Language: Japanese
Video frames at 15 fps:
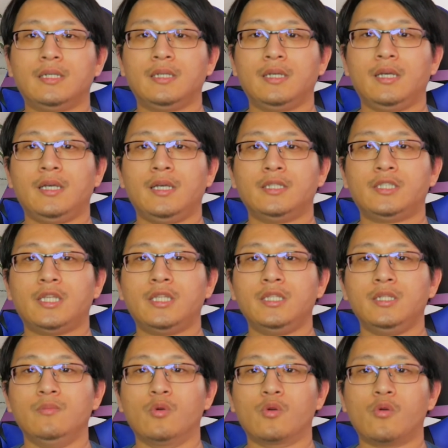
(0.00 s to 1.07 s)
えー、せん
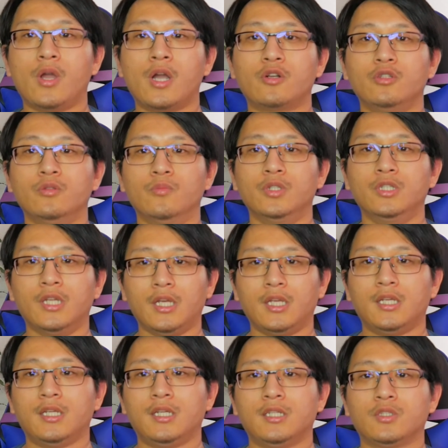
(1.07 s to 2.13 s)
にんもごひゃくにんもいない、
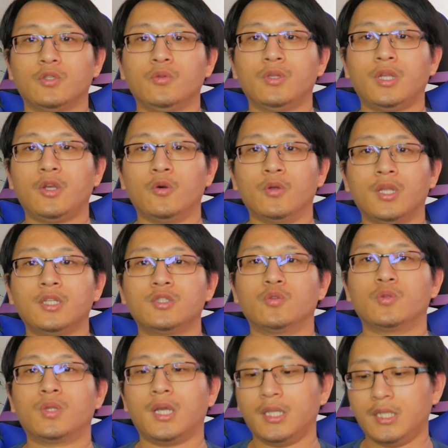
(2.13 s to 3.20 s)
そんなような
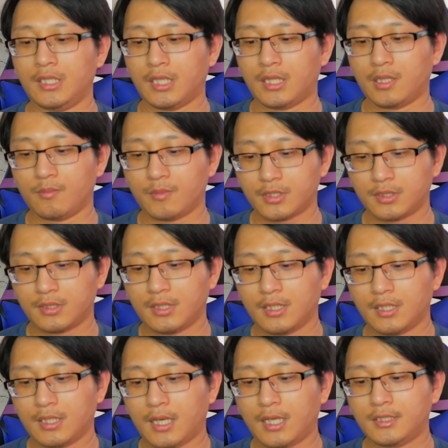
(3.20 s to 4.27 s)
状態になっています。
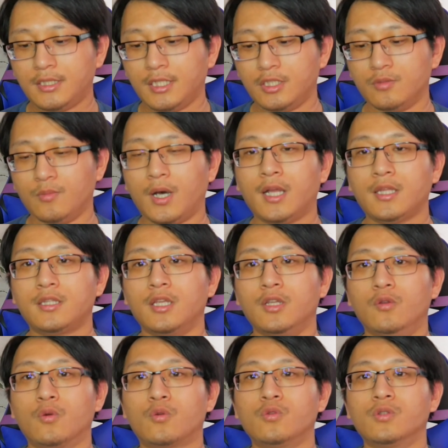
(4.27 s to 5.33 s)
発生率も はって
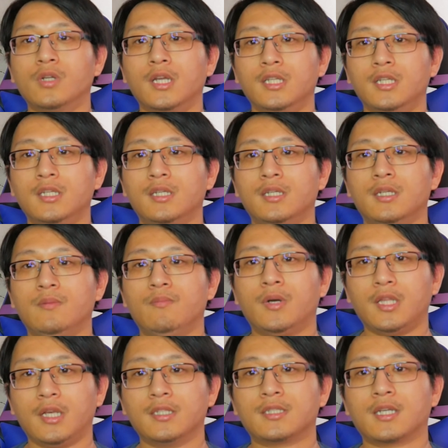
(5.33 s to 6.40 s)
んろく ぐらいま
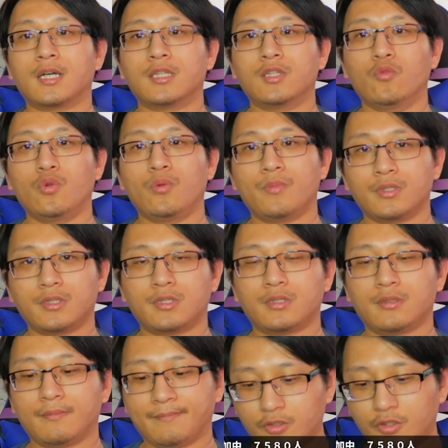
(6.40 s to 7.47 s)
で下がっておりま
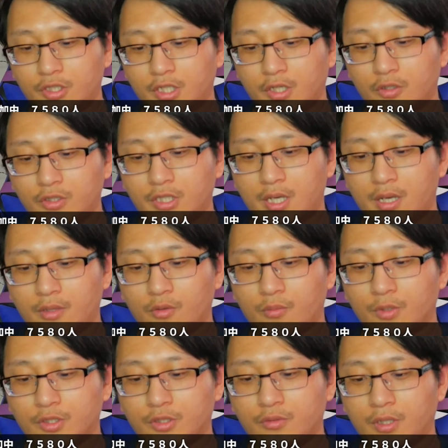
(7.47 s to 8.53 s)
す。そしてロシアの
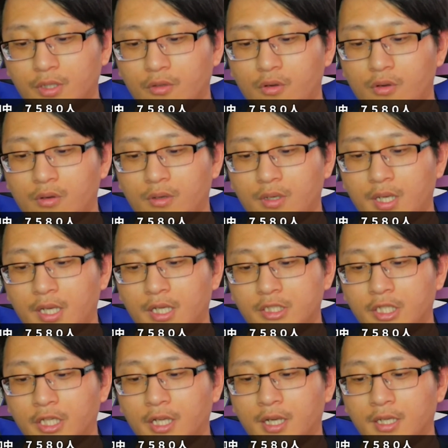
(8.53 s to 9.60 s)
モスクワの、えー、
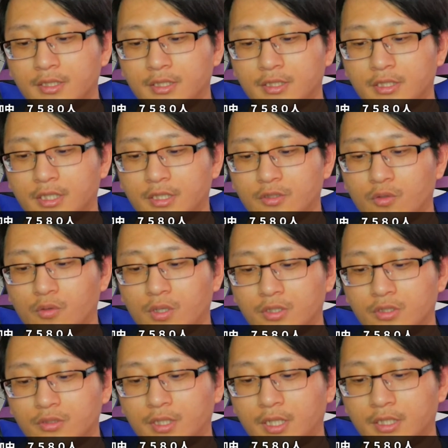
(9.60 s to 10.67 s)
新感染者増加
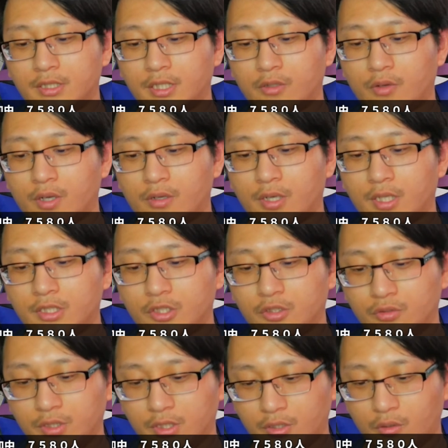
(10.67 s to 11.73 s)
中ななせんごひゃくはち
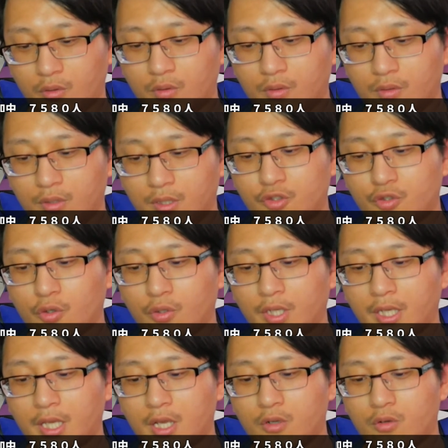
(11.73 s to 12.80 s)
じゅうにんと、首都で
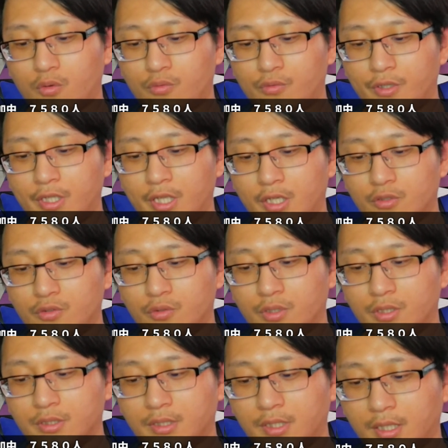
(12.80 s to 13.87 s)
結構増えているそう
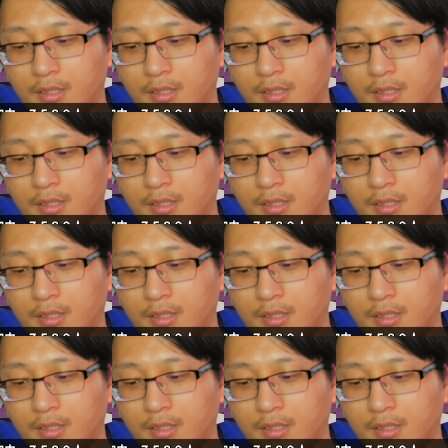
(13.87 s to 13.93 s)
ですね。